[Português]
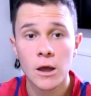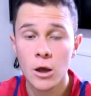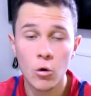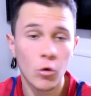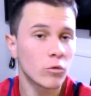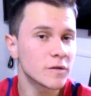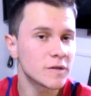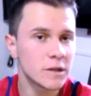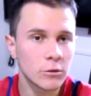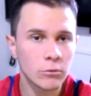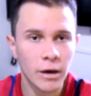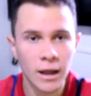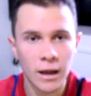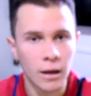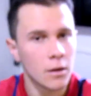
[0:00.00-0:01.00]
Eu
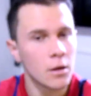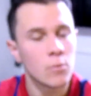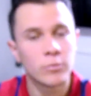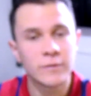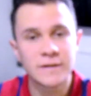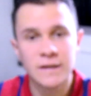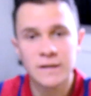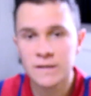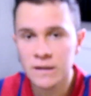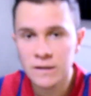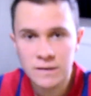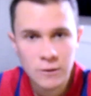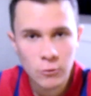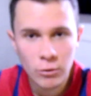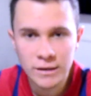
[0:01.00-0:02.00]
consigo ela por
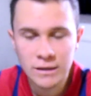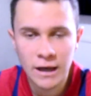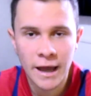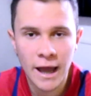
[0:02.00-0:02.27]
650